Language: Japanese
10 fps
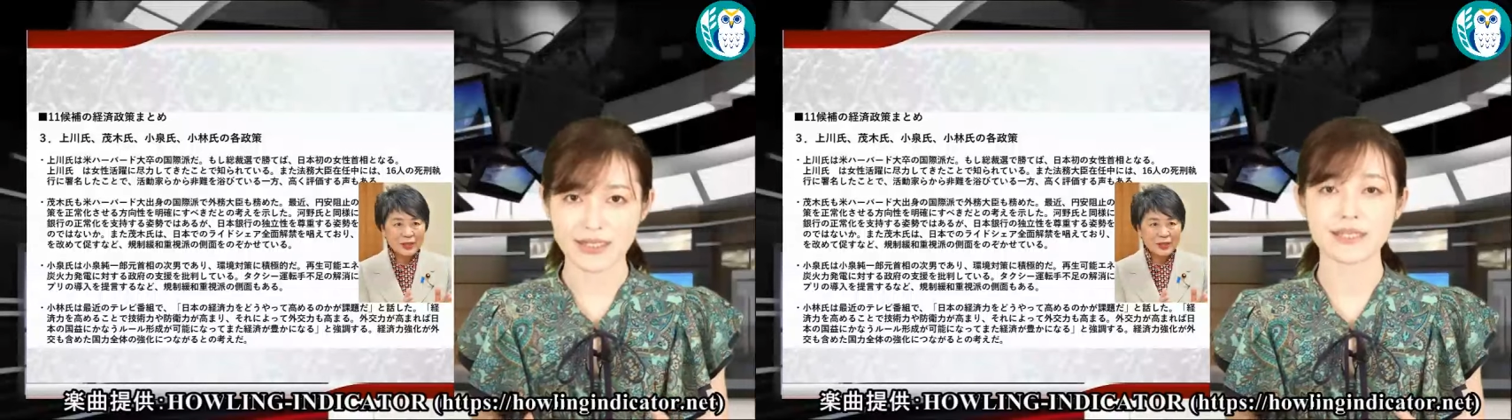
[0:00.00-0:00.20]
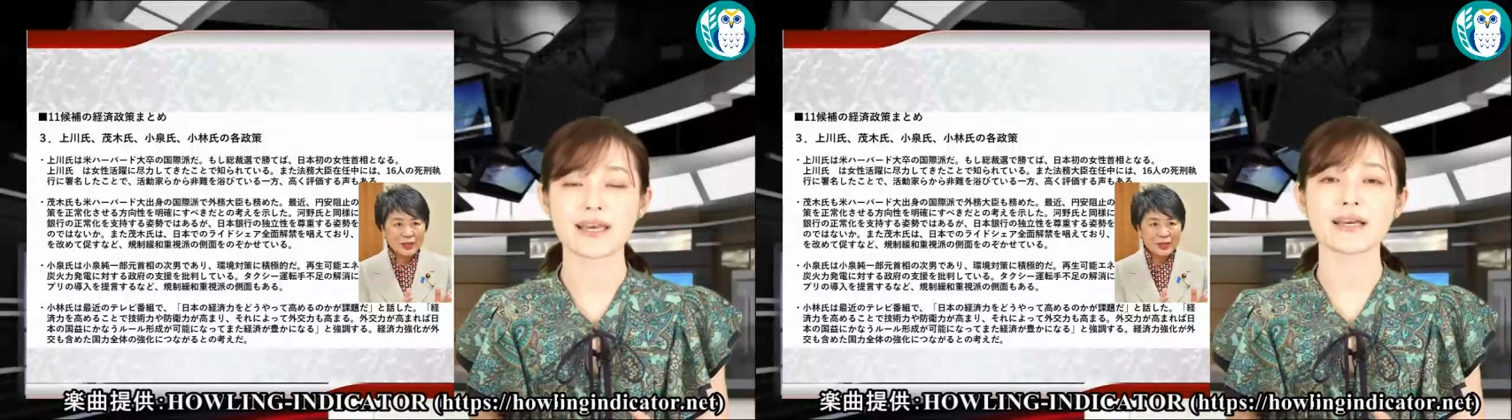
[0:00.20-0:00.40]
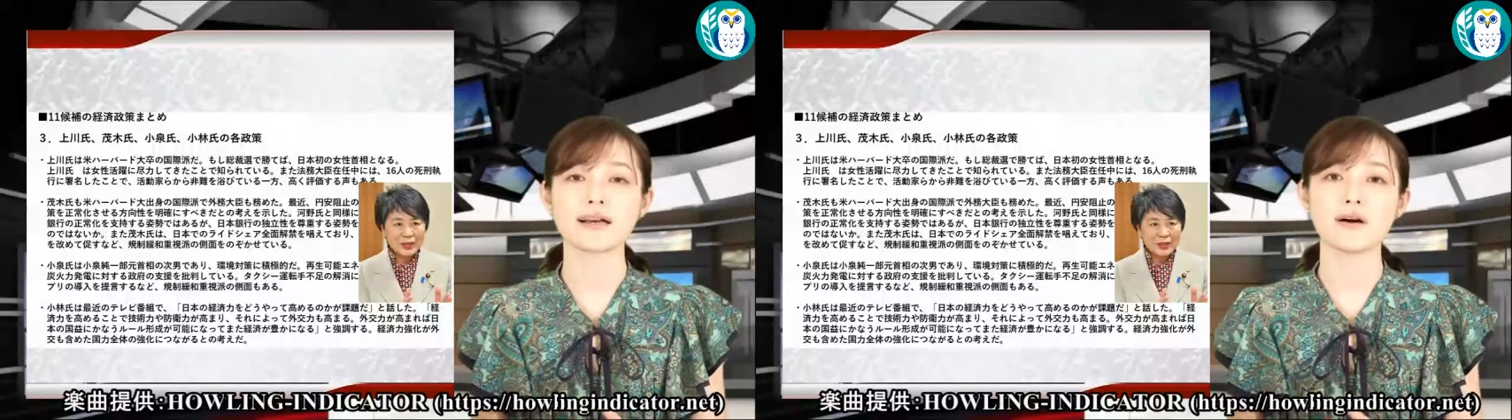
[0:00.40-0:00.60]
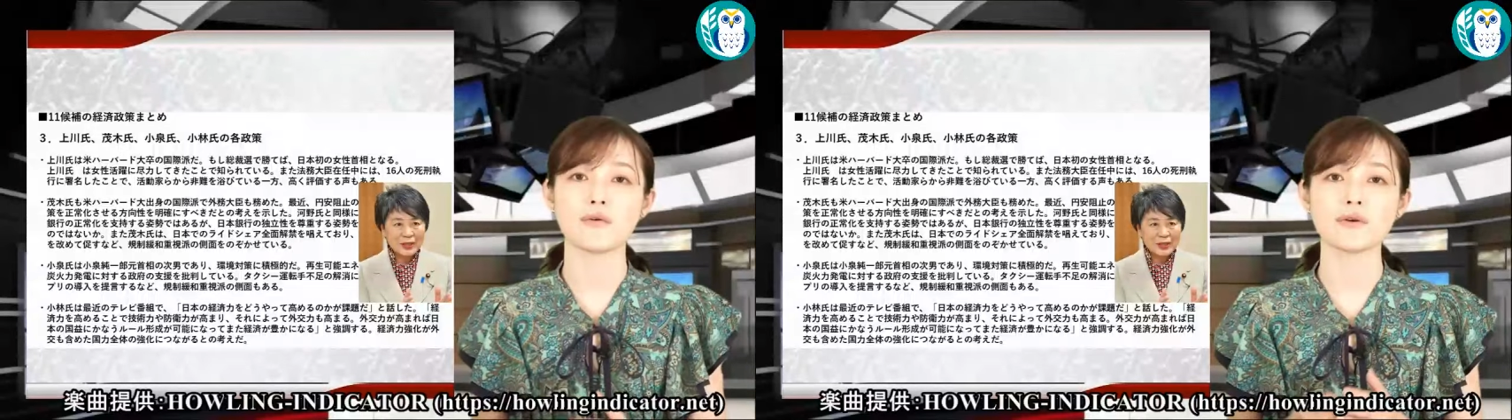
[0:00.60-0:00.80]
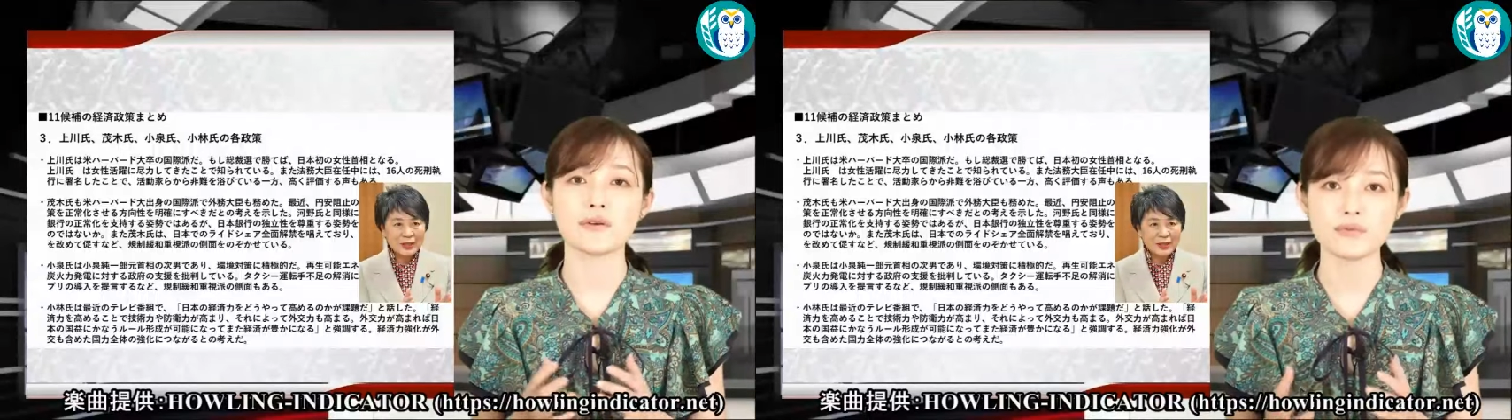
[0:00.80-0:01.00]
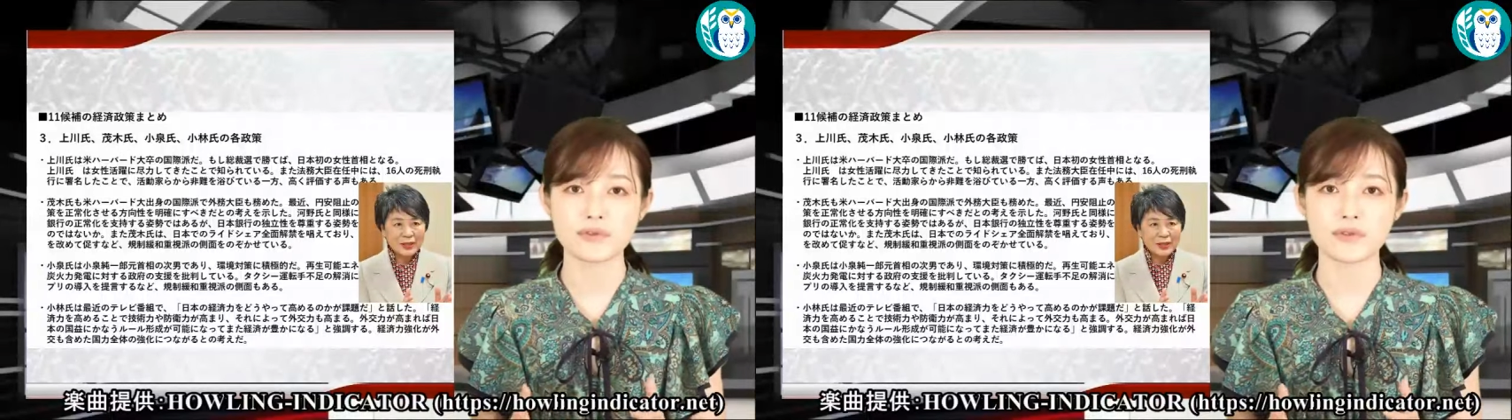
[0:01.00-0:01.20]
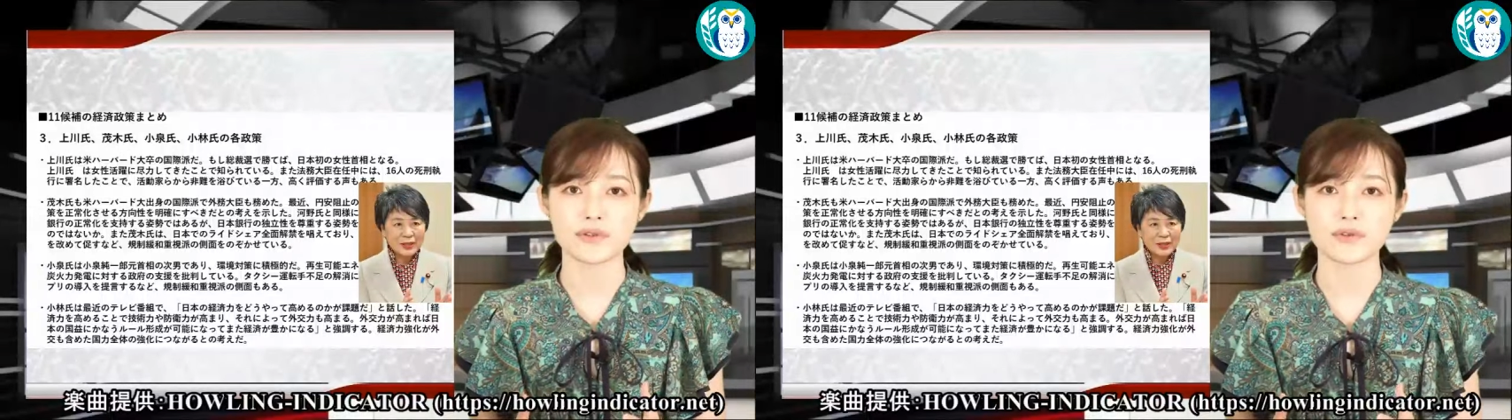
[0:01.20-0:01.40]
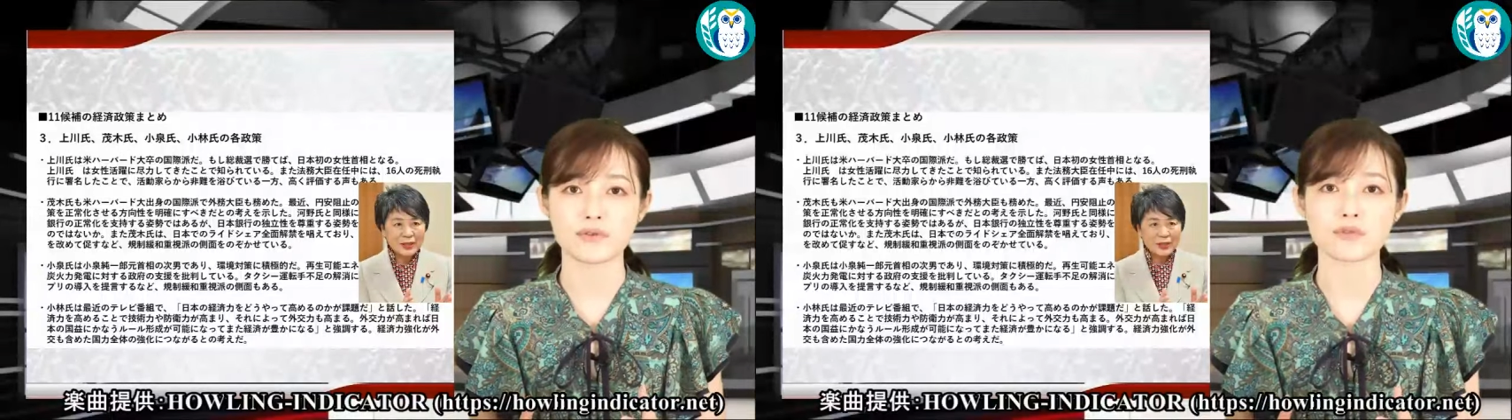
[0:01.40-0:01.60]
危険が及ぶと
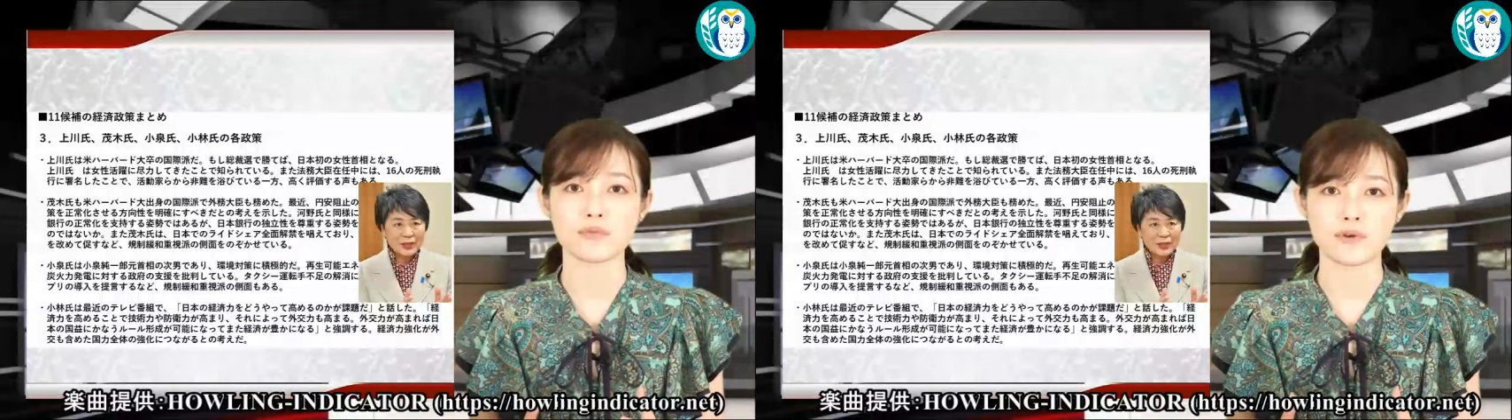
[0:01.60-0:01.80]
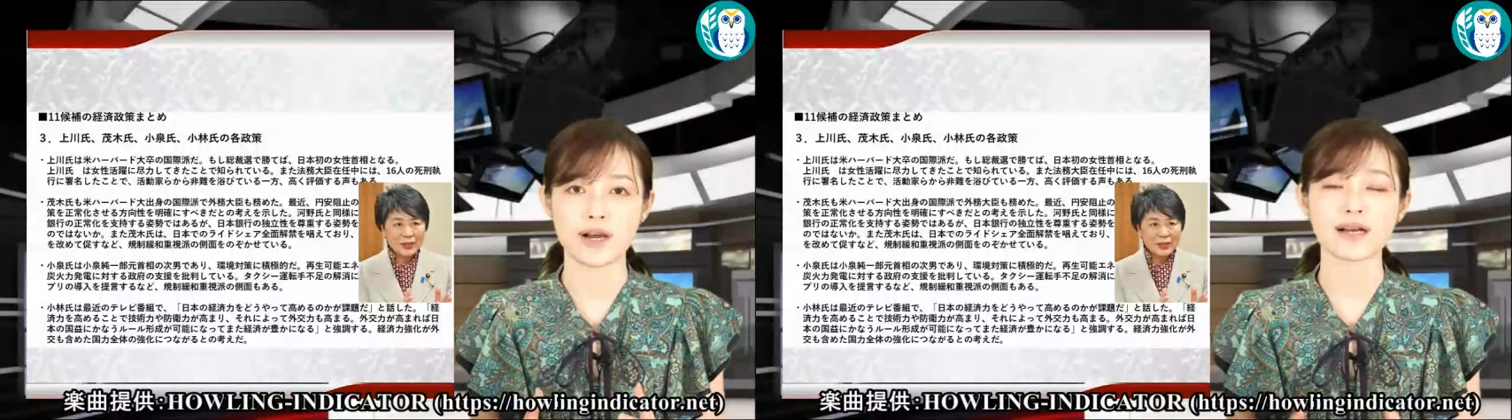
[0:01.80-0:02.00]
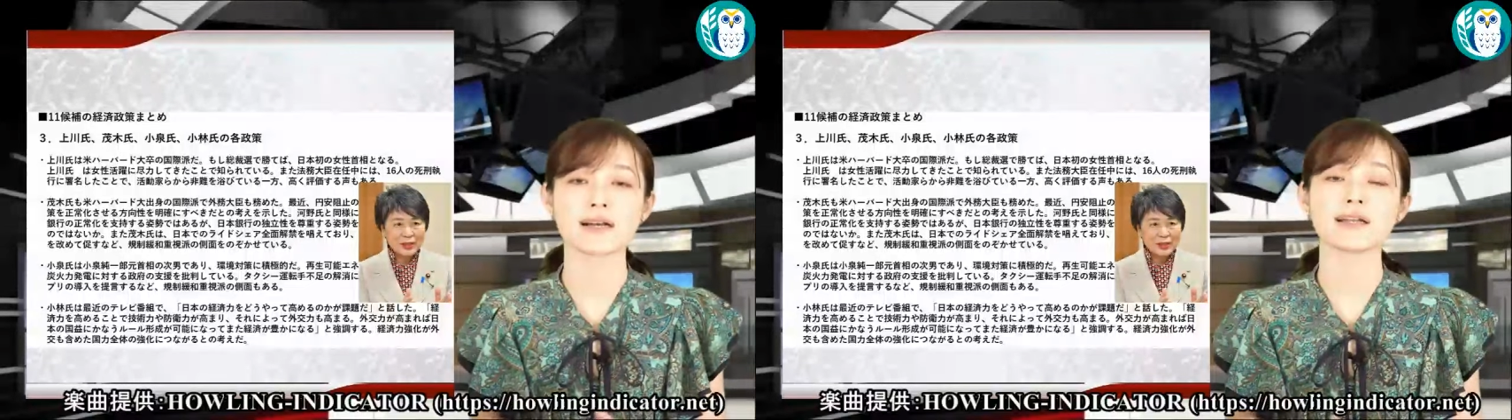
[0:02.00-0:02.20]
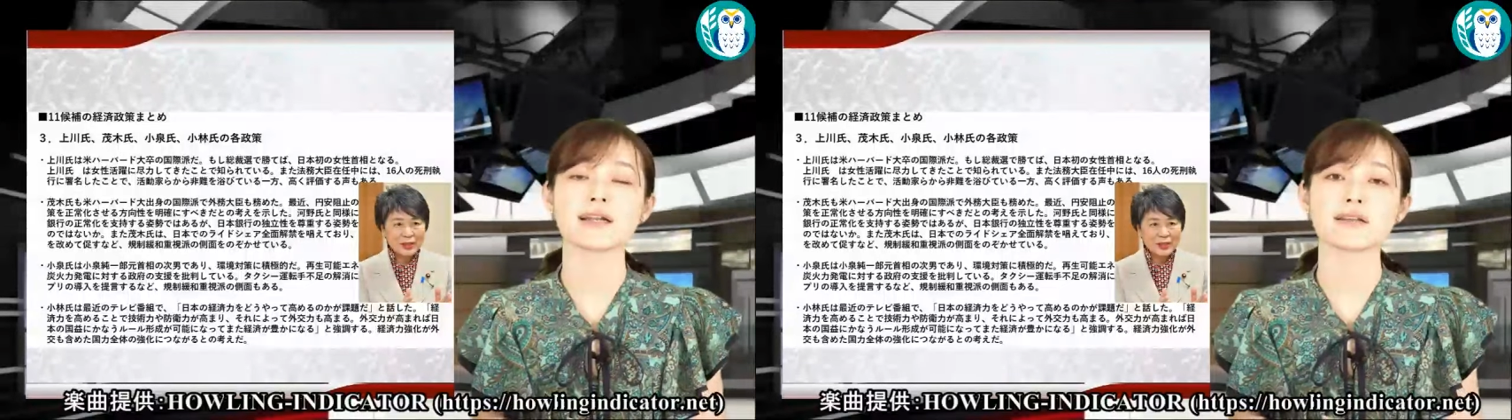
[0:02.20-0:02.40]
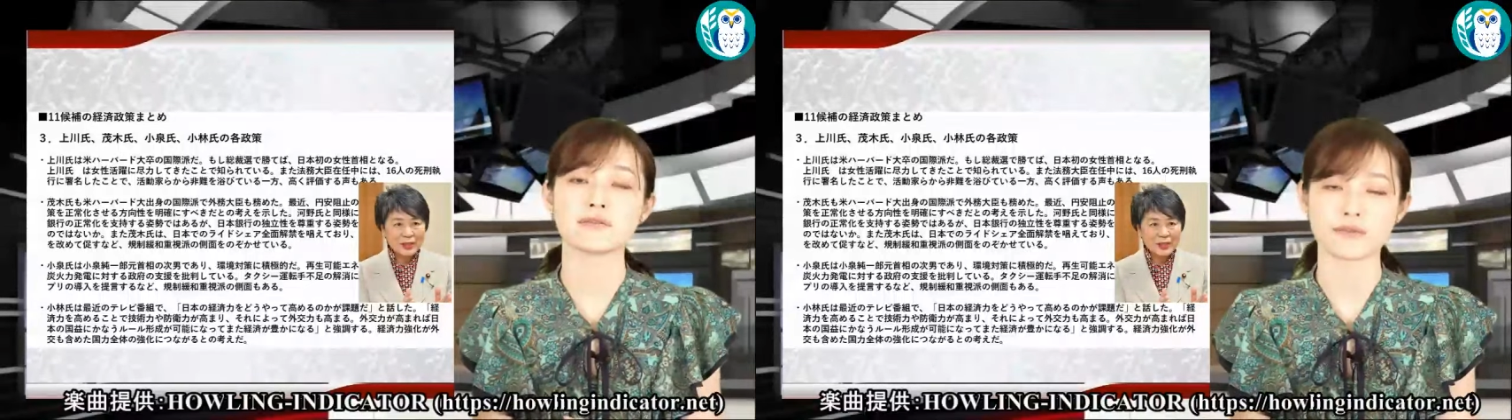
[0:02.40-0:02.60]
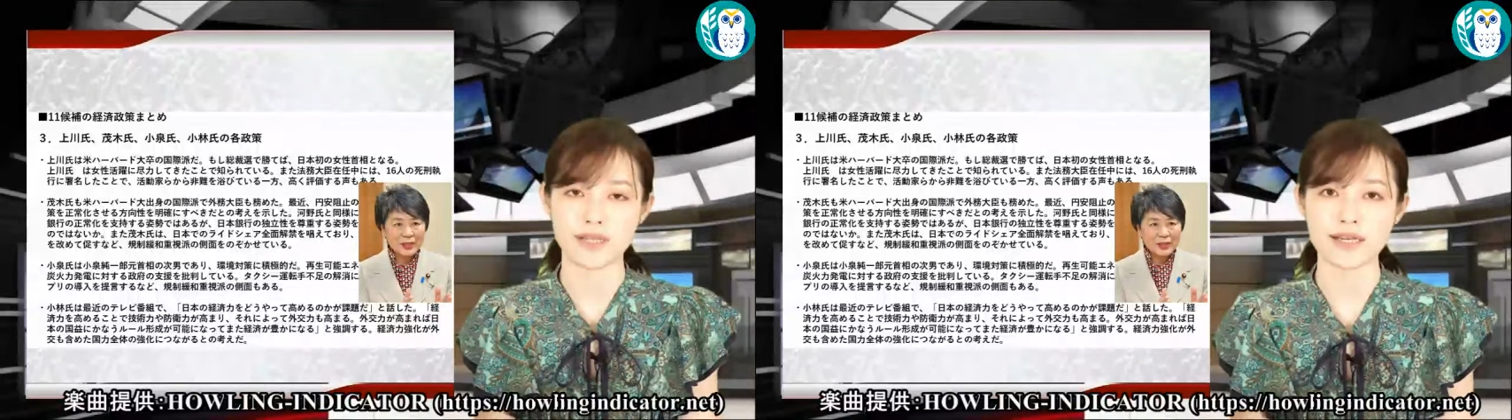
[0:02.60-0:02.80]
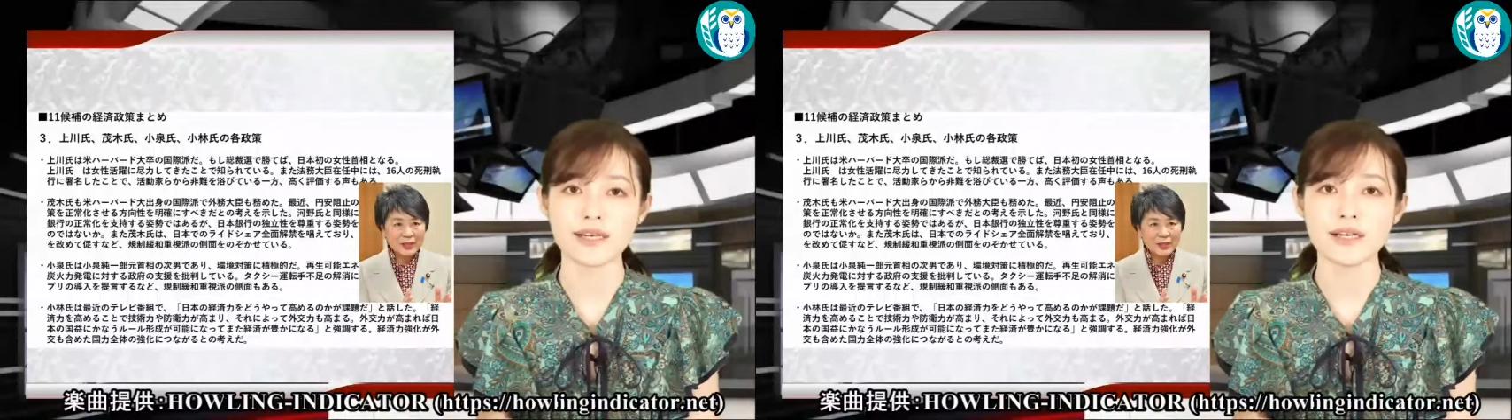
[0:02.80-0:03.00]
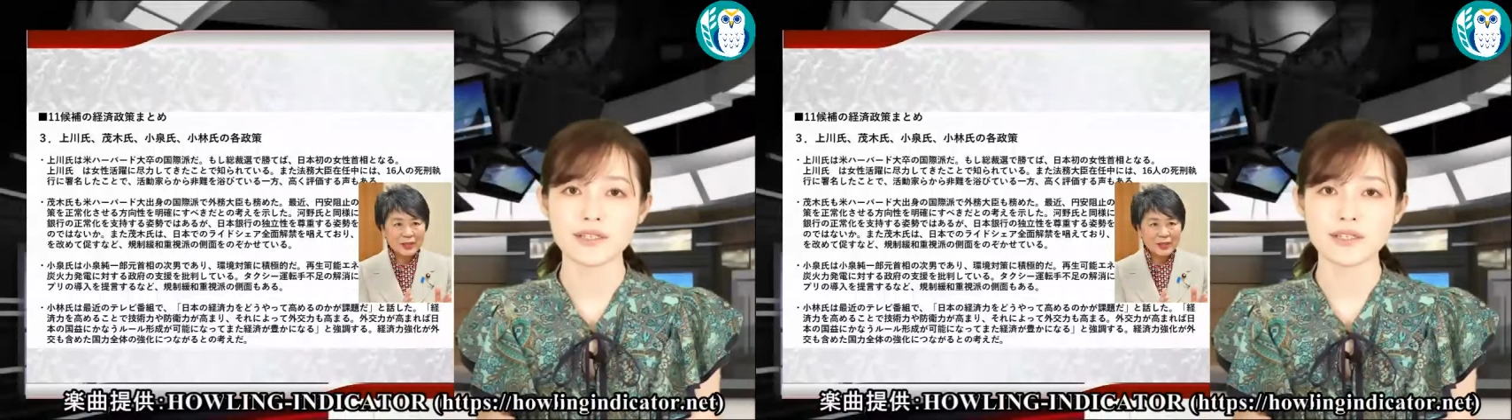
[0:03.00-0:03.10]
いうことも考えられるので